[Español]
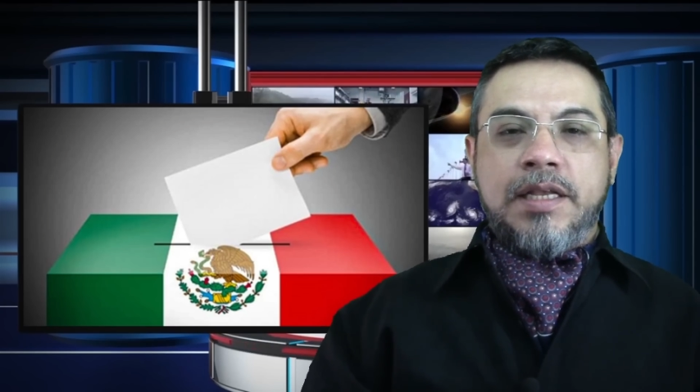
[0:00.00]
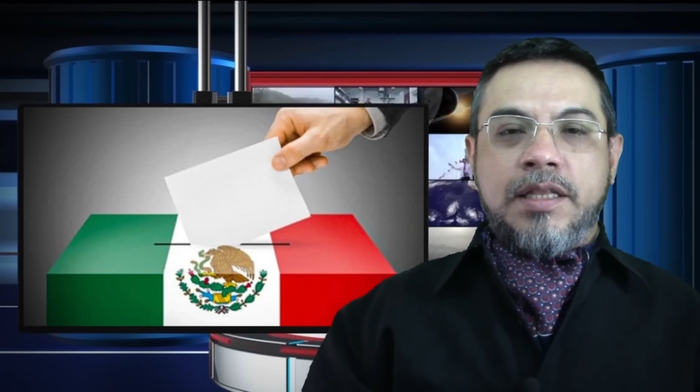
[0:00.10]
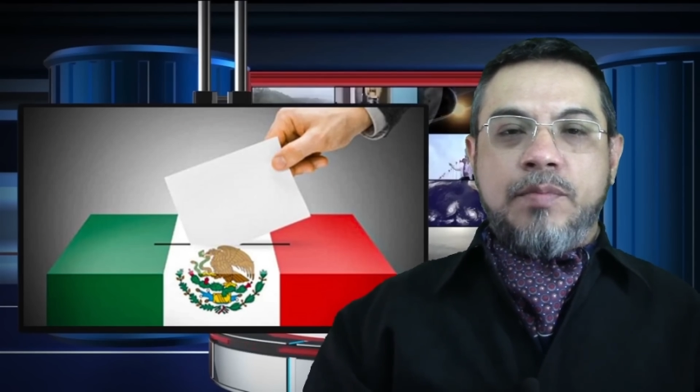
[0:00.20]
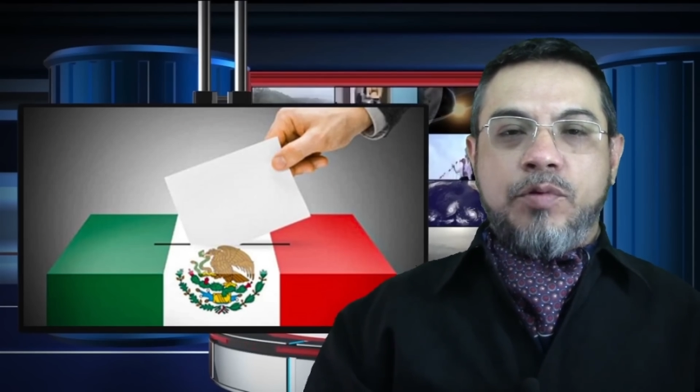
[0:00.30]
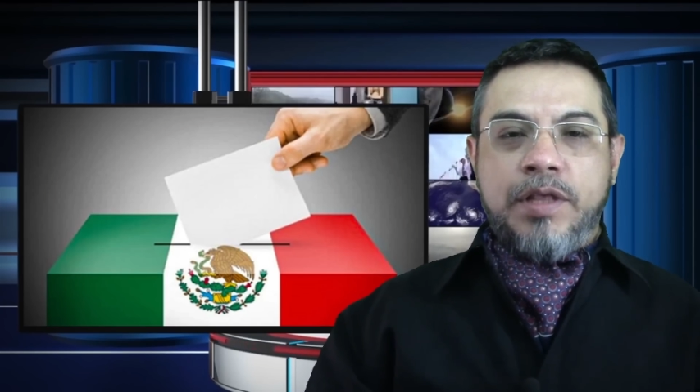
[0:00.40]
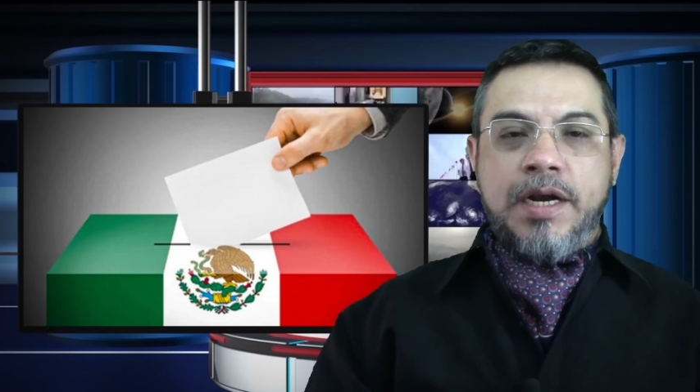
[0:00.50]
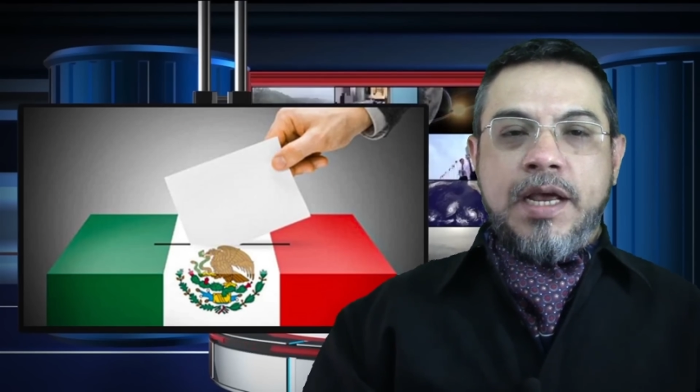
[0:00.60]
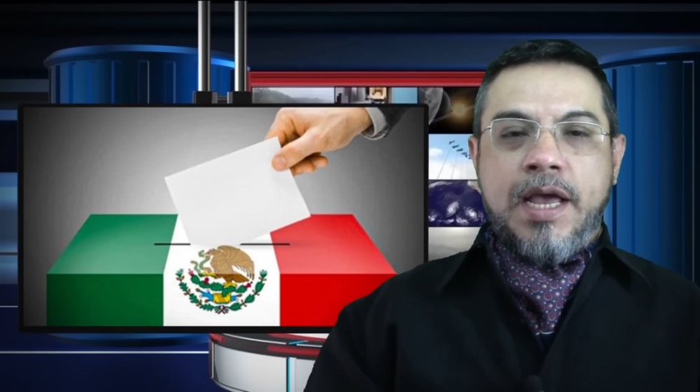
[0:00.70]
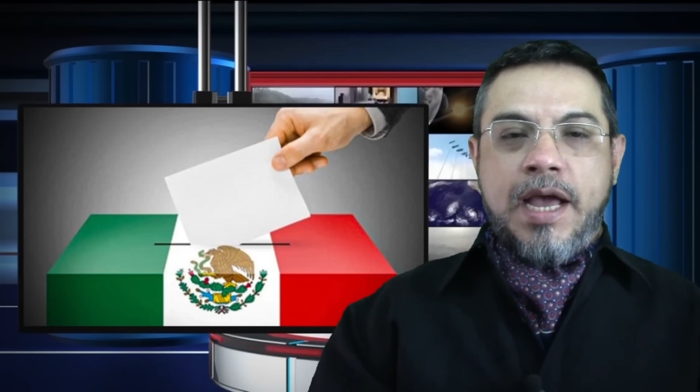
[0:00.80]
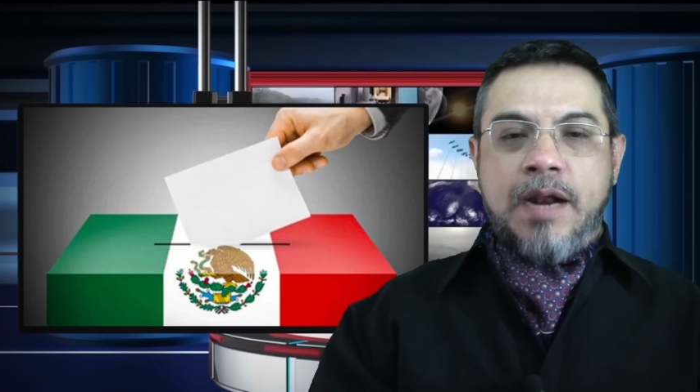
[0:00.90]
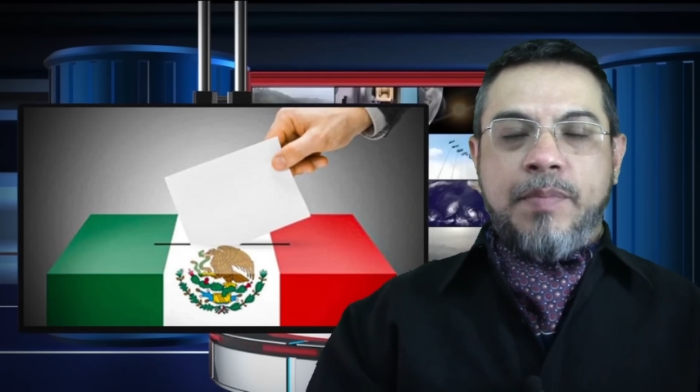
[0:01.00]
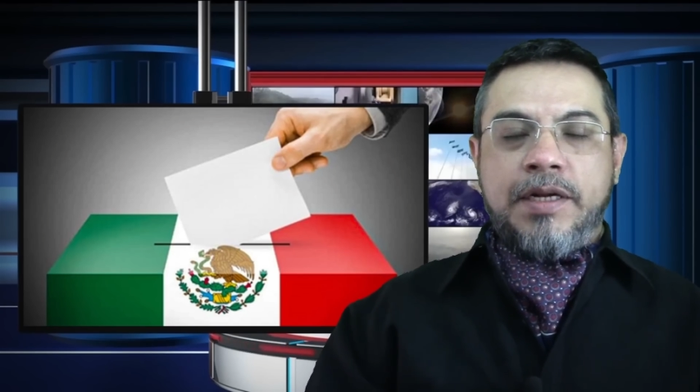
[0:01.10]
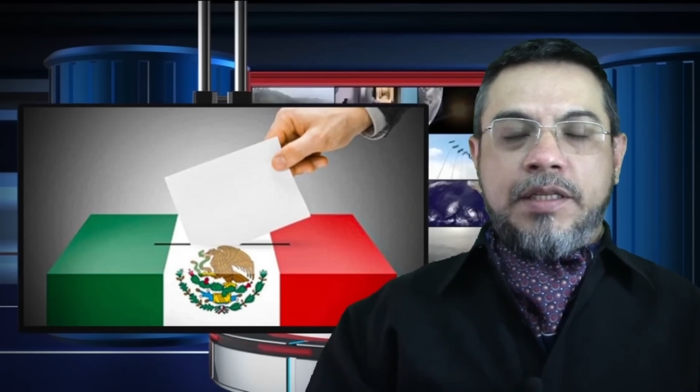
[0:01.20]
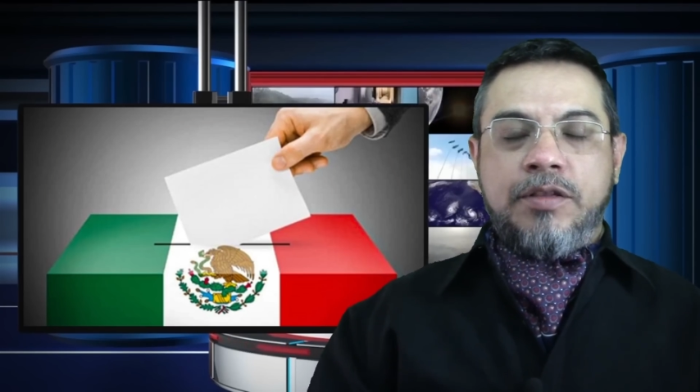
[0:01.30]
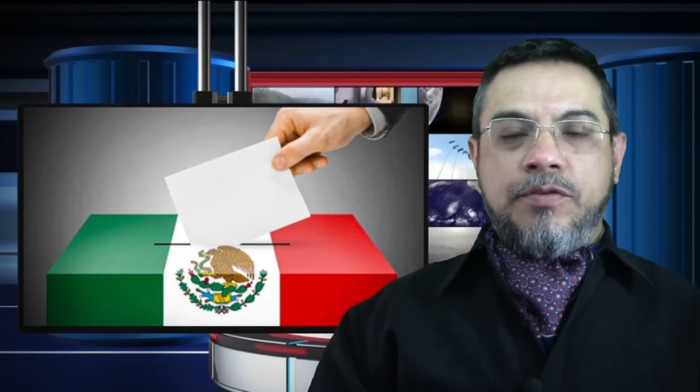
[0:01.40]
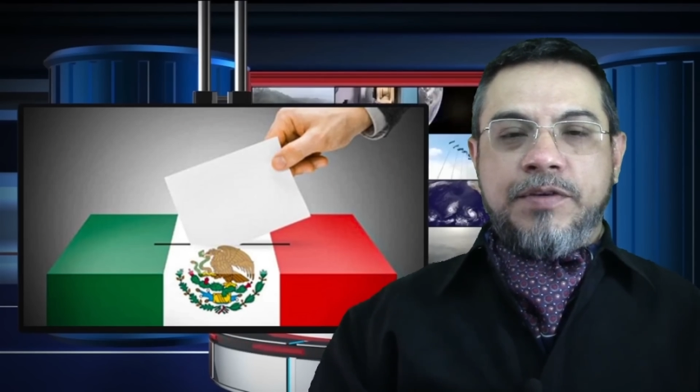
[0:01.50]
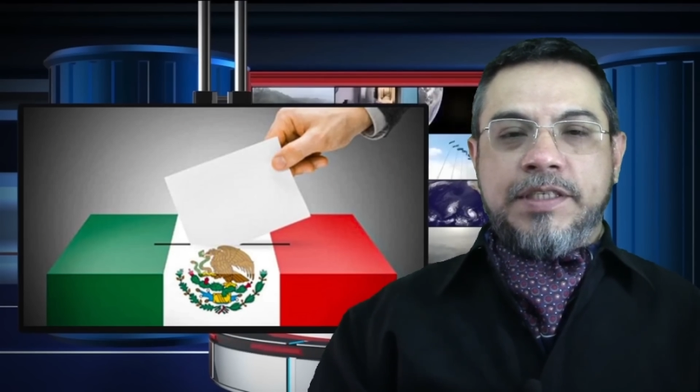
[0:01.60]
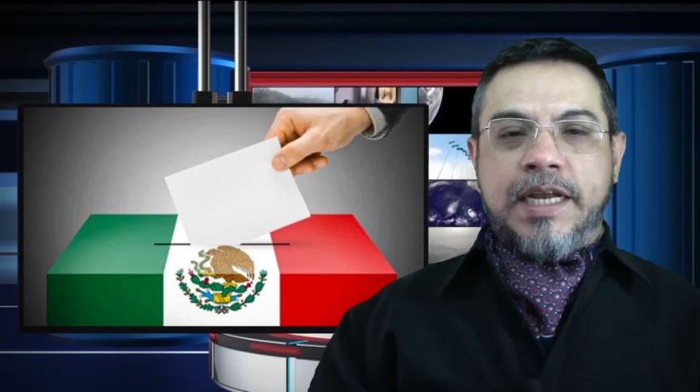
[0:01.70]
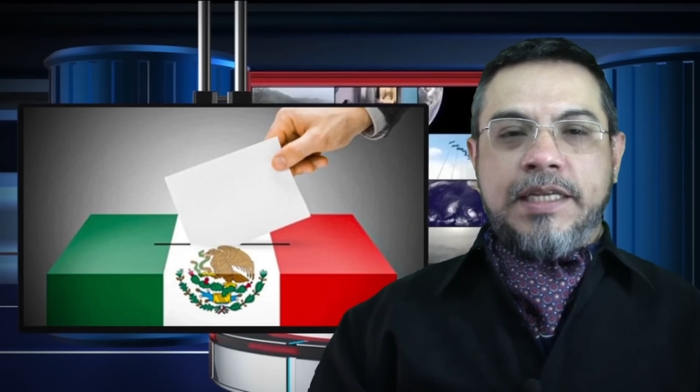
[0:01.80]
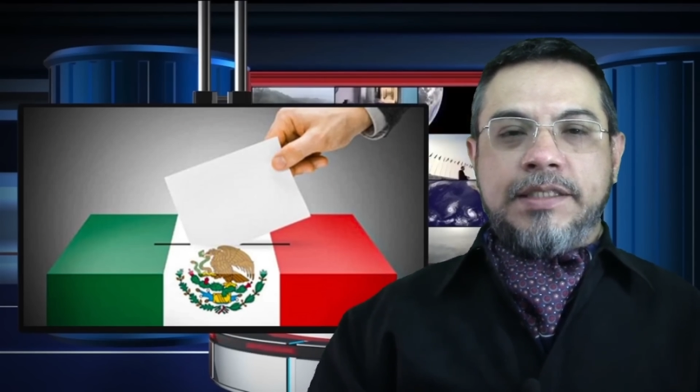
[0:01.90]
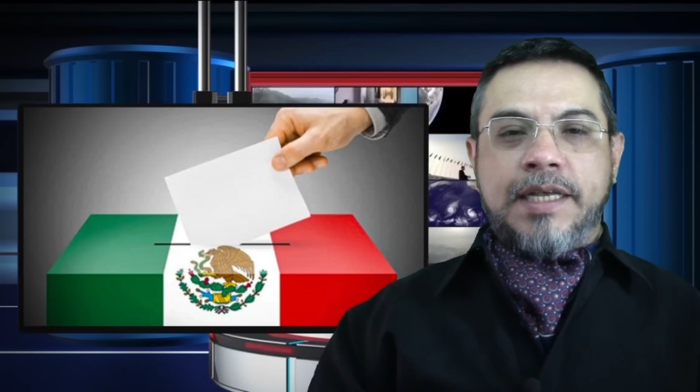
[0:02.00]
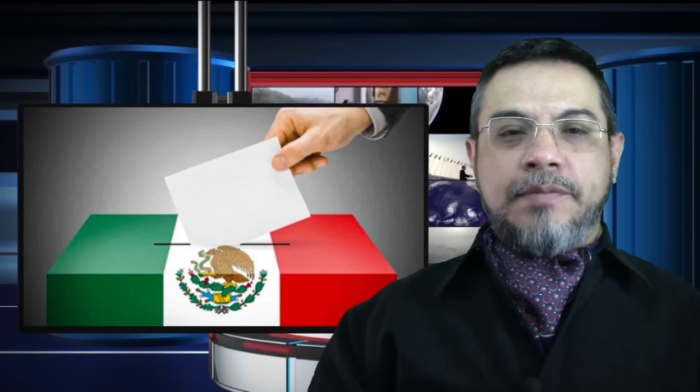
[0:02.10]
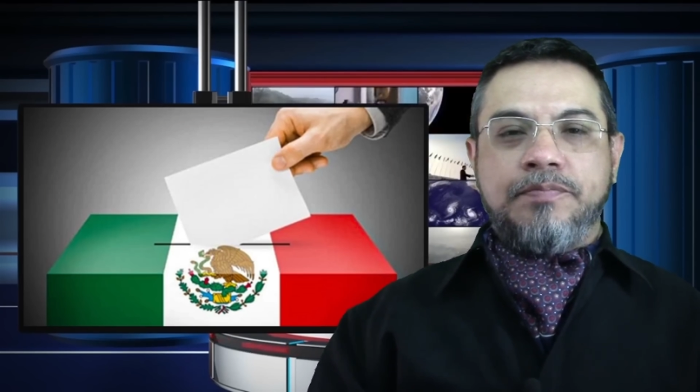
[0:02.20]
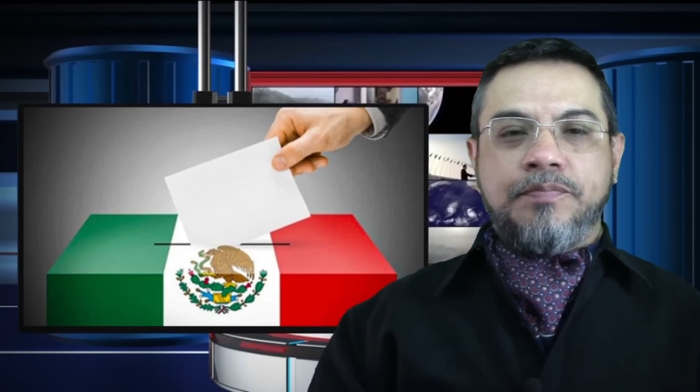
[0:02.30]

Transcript: en el poder al partido oficialista.